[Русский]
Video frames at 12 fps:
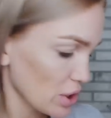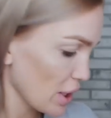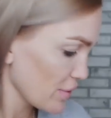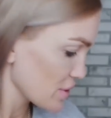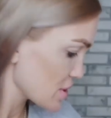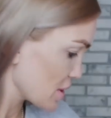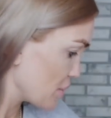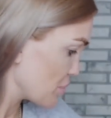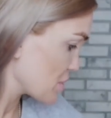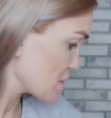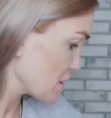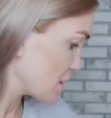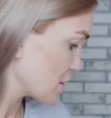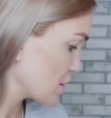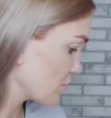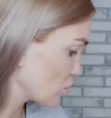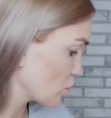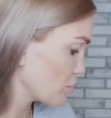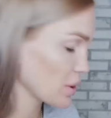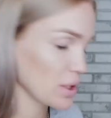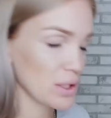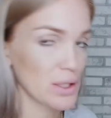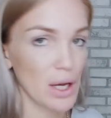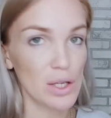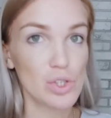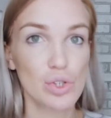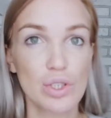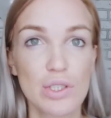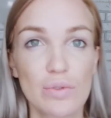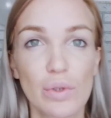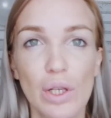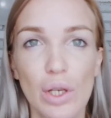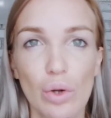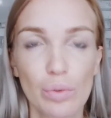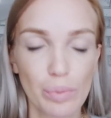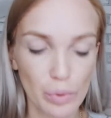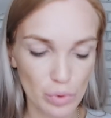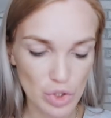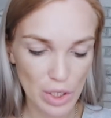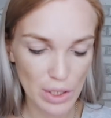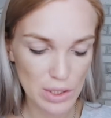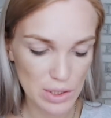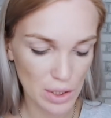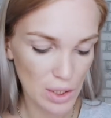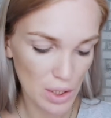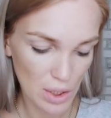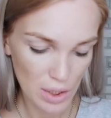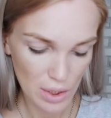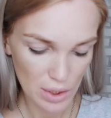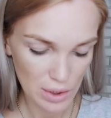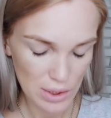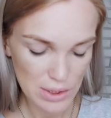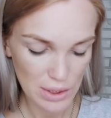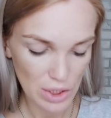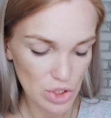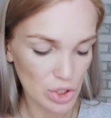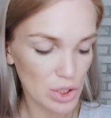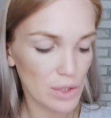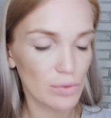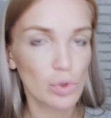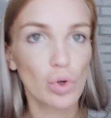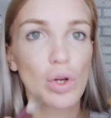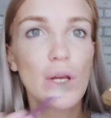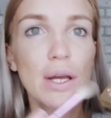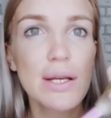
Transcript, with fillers: нравится ими делать дневной макияж. Действительно, он получается настоящий дневной.